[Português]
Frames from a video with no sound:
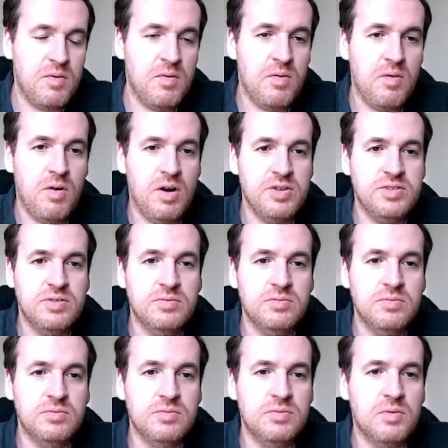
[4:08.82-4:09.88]
código
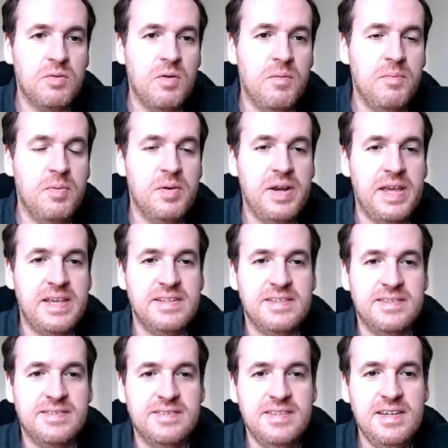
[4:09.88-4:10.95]
do, do
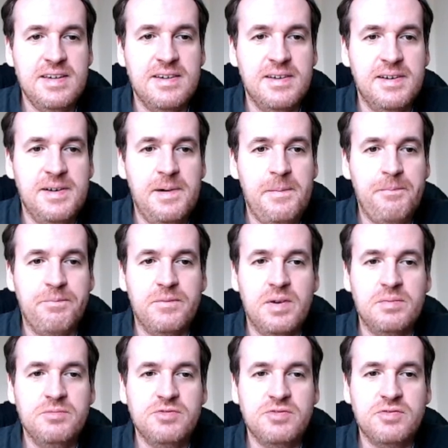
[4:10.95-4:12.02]
componente em si,
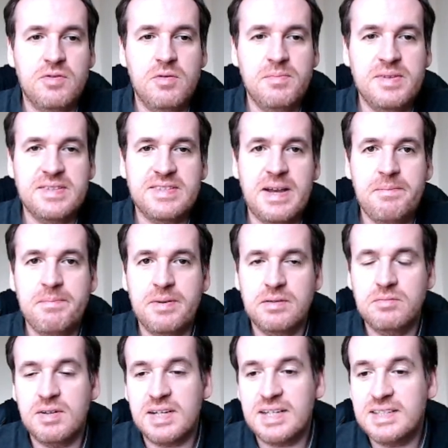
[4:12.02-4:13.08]
vamos começar
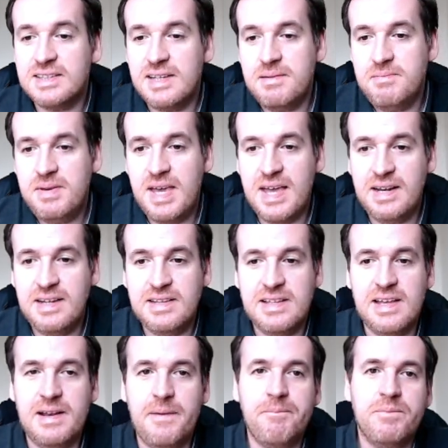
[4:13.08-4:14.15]
pelo HTML
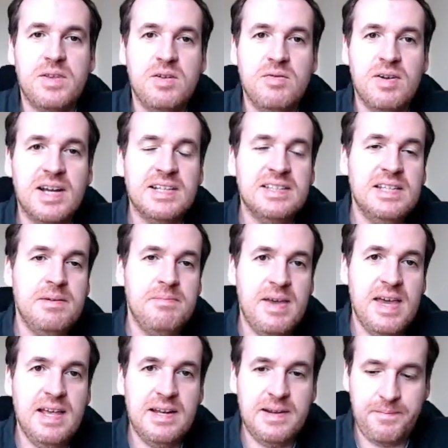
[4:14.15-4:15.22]
dele. E o
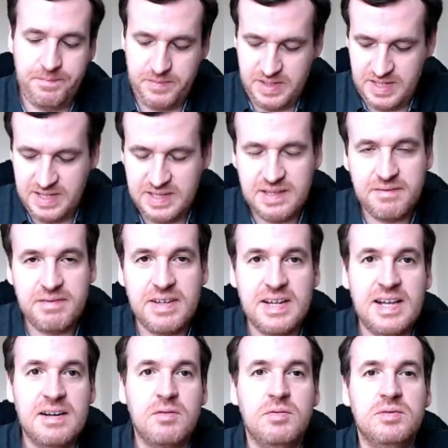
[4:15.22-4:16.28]
HTML ele
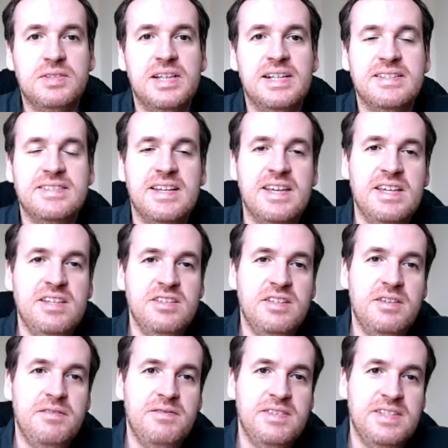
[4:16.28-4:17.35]
deverá conter a seguinte
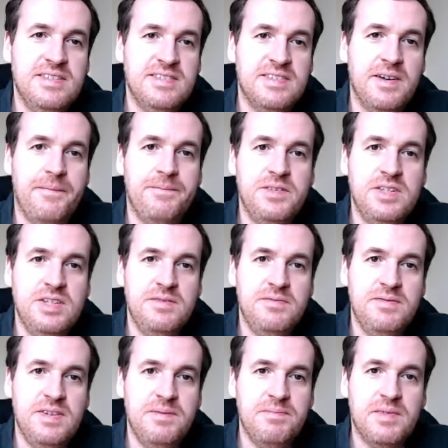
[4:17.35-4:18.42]
definição:
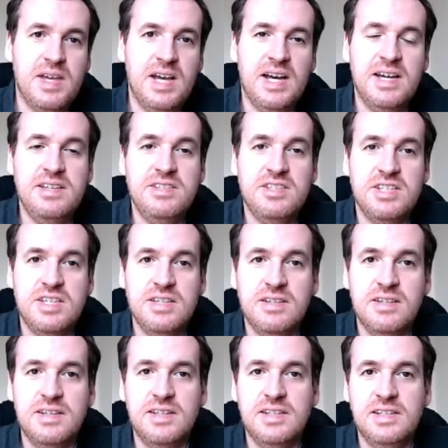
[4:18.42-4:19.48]
div id
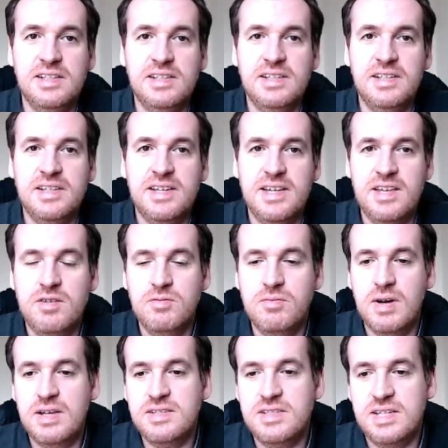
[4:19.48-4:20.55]
e
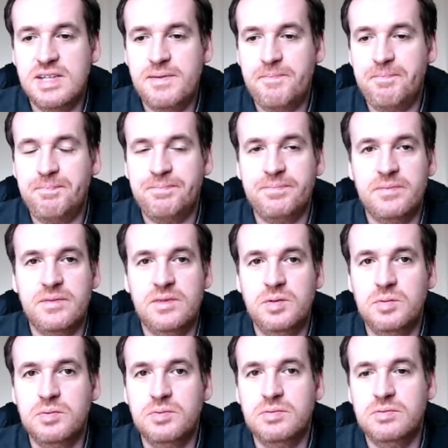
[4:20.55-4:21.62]
o id
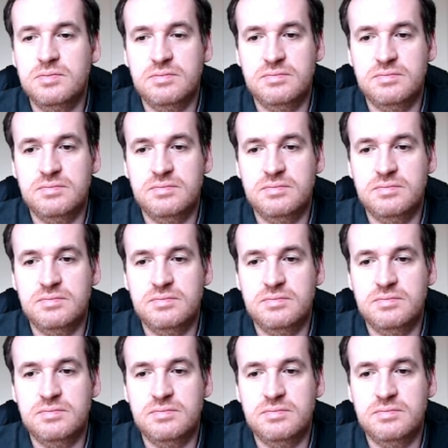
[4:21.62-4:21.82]
do